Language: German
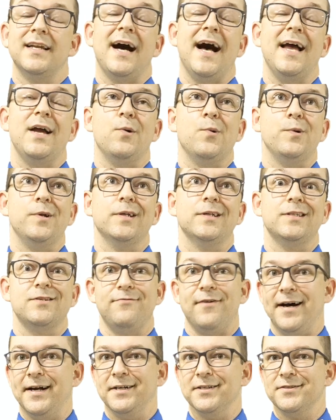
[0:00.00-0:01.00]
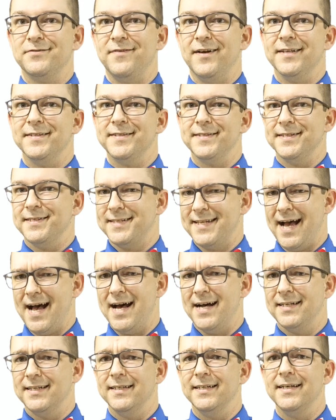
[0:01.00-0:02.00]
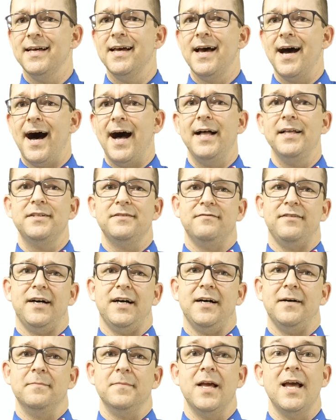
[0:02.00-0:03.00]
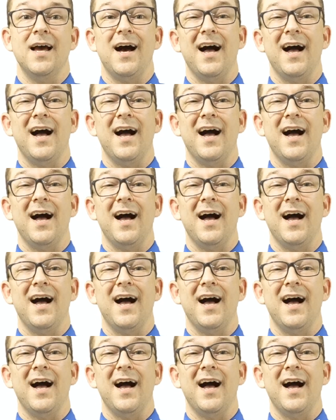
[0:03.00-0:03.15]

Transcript: 322 Tage alt war,